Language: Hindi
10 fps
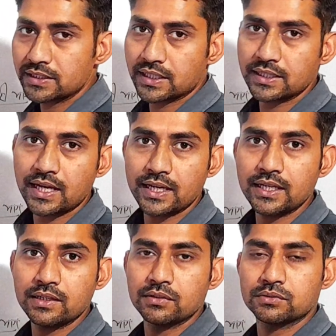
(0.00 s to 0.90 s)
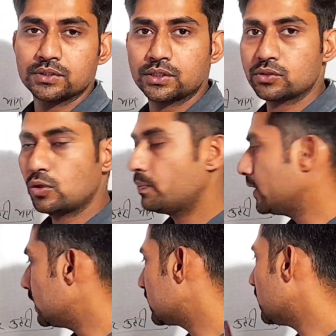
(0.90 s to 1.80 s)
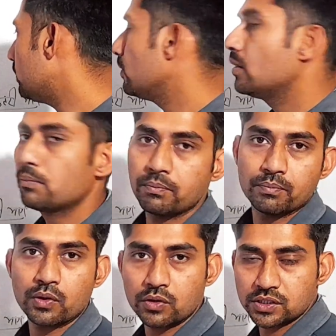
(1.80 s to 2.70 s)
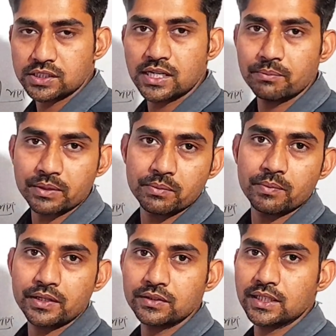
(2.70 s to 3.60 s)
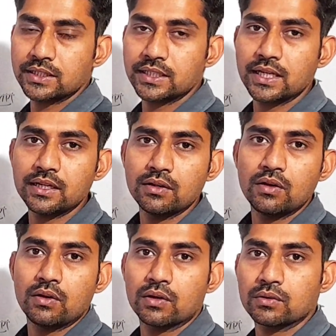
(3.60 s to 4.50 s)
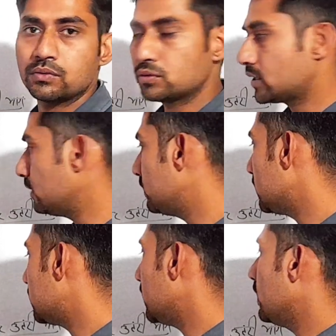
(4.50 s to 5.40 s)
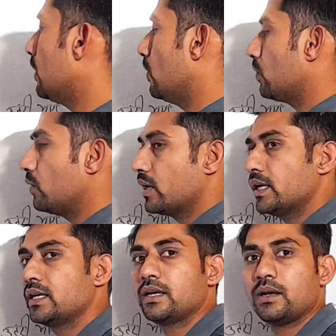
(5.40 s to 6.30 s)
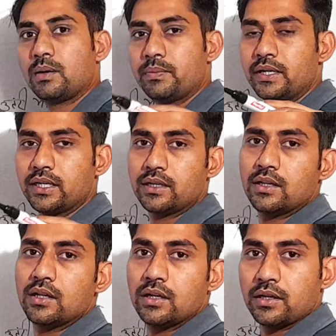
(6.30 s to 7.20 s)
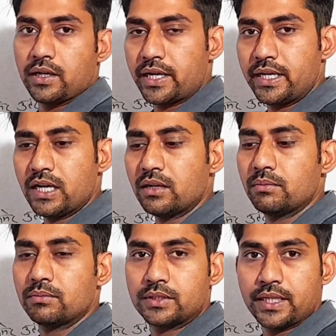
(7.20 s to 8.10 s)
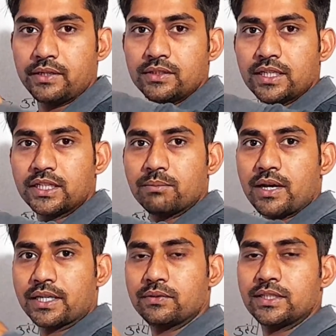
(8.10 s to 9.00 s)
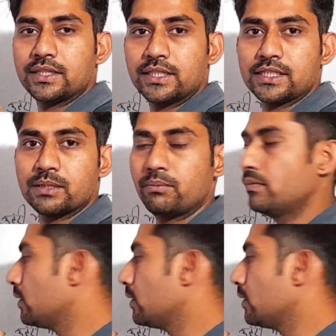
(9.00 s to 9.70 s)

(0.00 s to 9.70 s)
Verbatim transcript: ज़्यादा है जिसको पीने से फ्लोरोसिस नाम की बीमारी हो जाती है और उसकी वजह से लोगों के अपने हड्डियाँ टेढ़ी हो जाती है बाकी हो जाती है सब